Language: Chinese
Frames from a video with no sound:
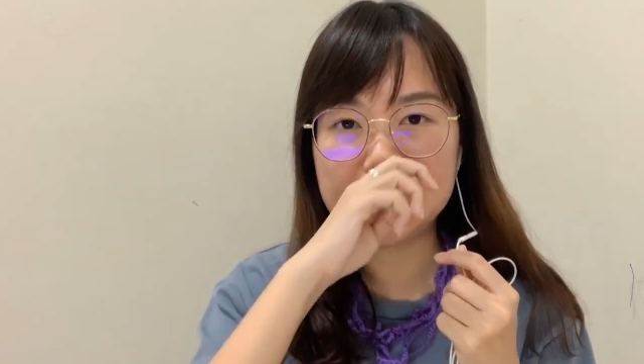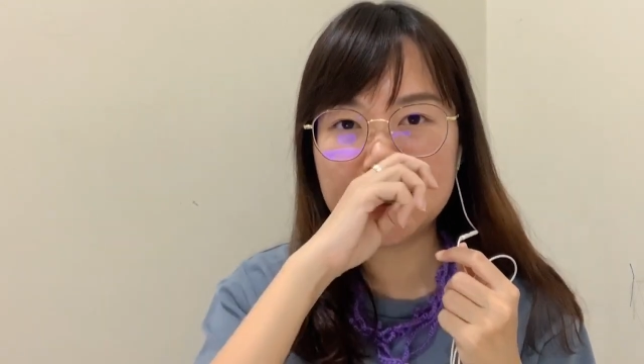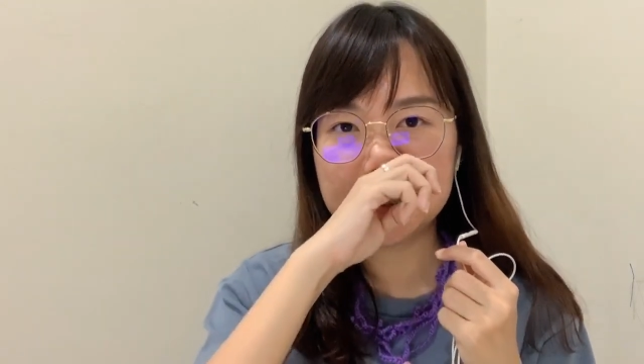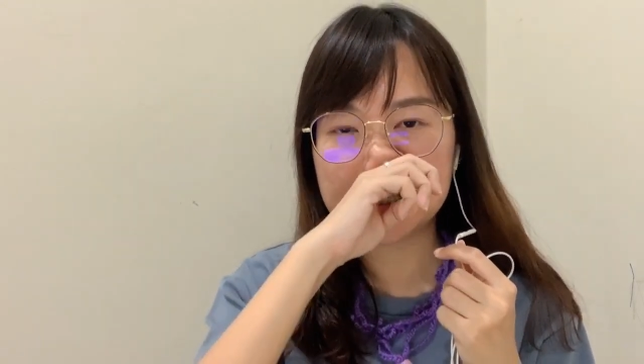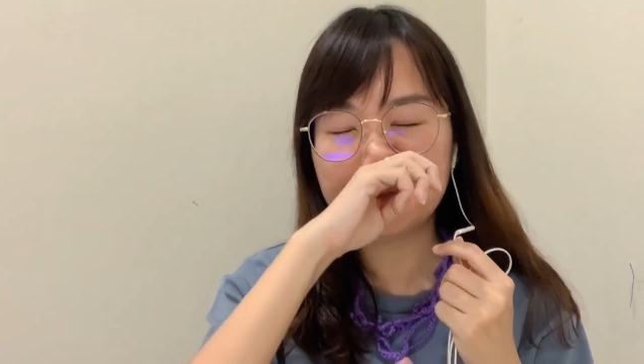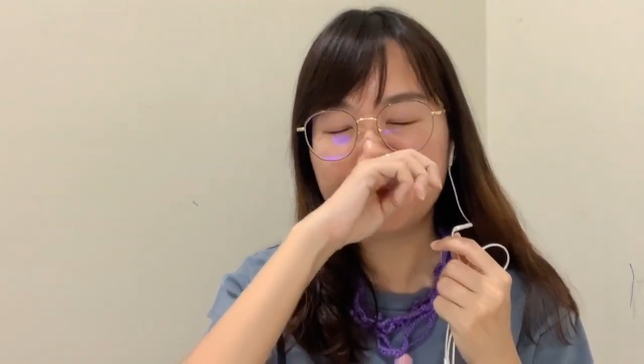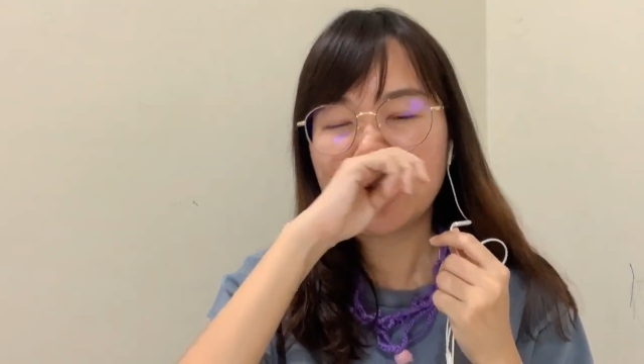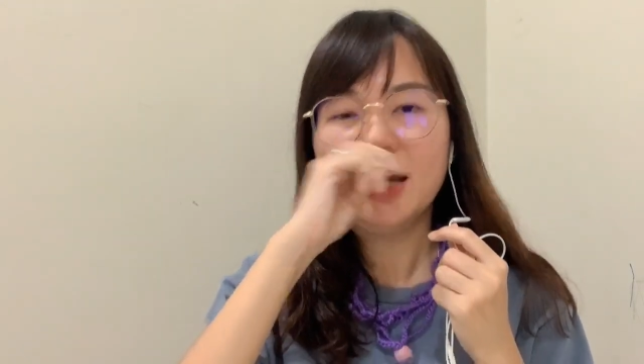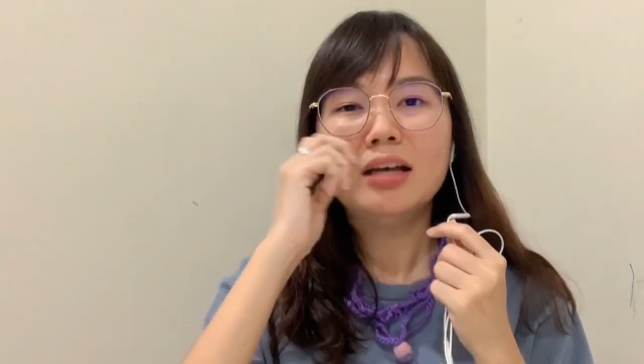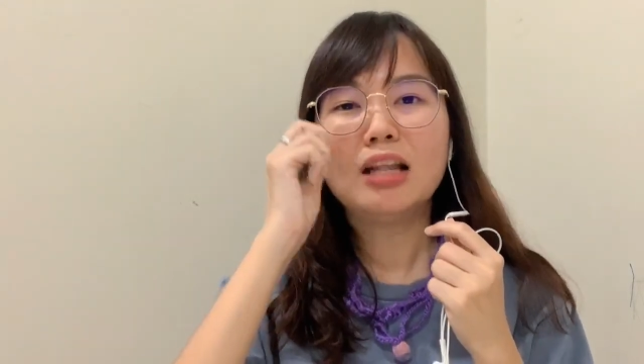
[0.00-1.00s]
这样子。
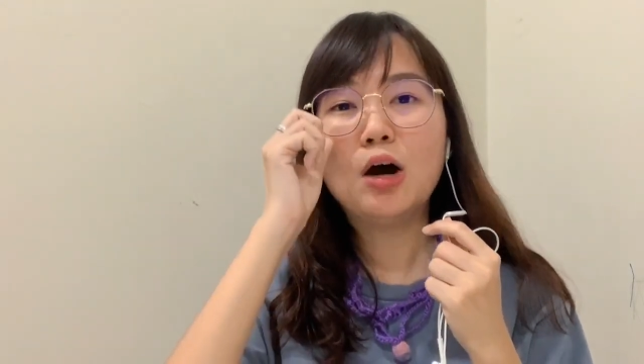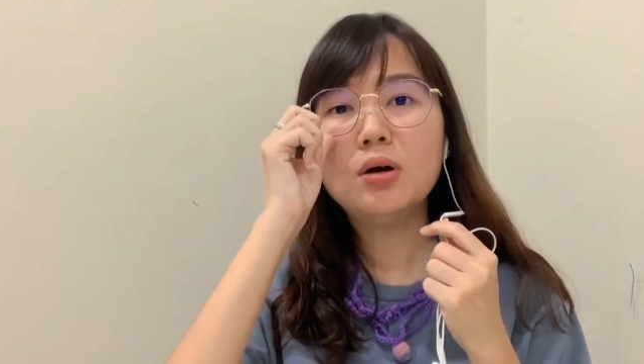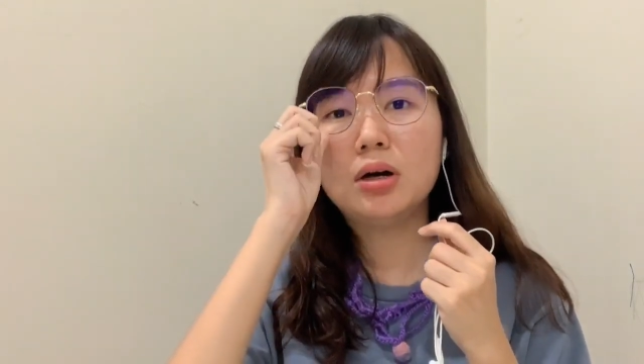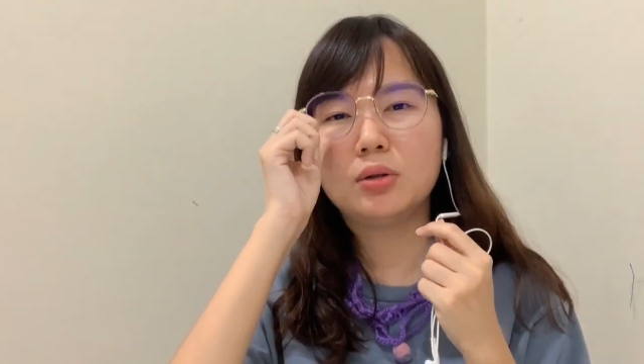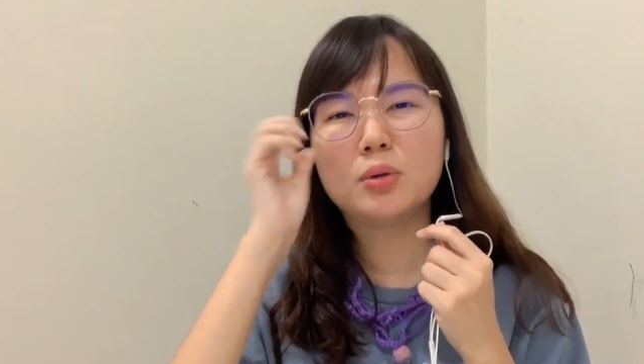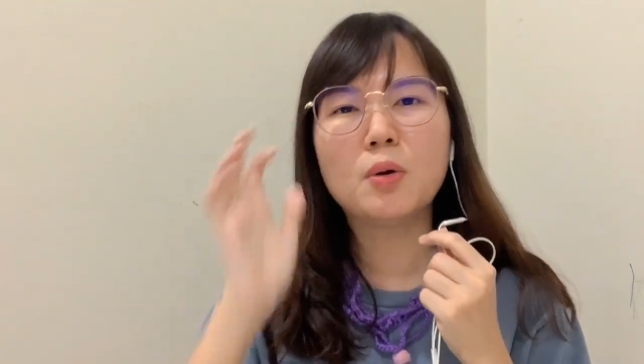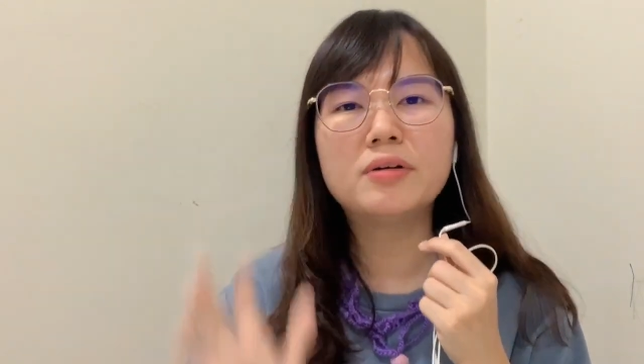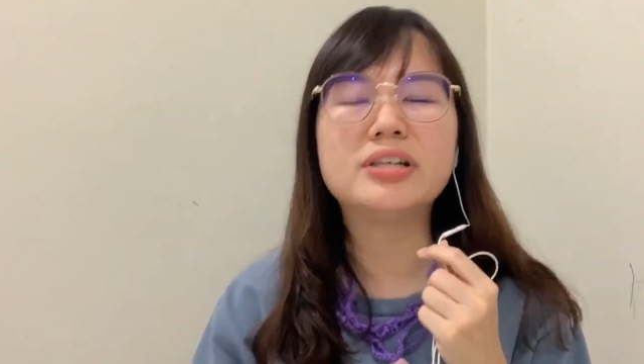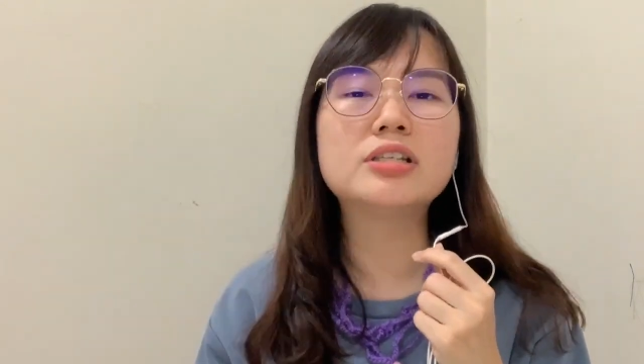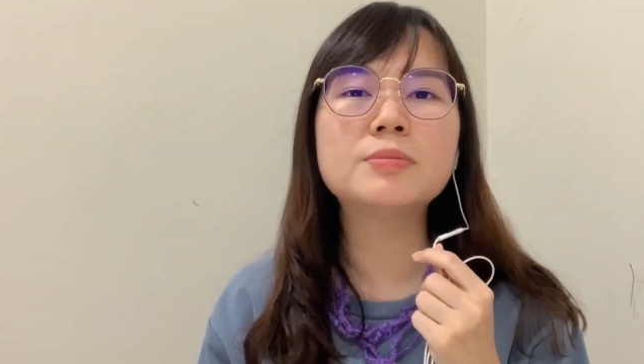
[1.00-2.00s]
然后很多
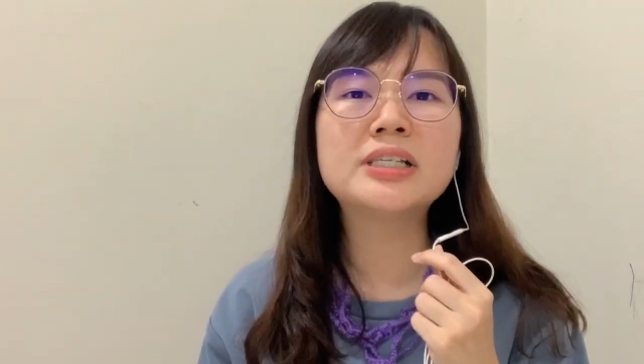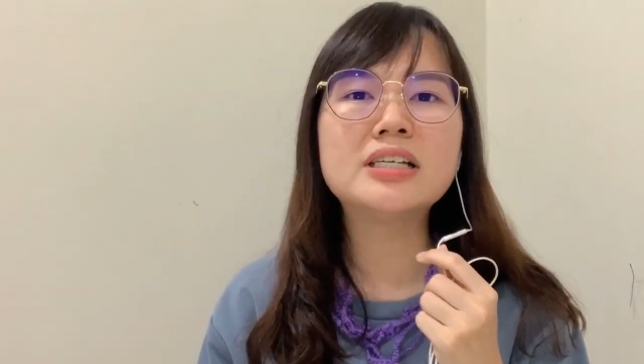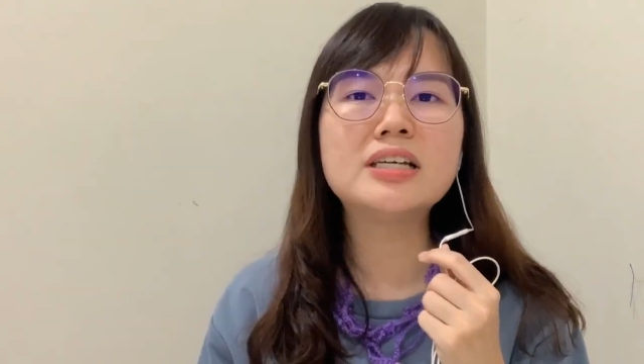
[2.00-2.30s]
人是不是在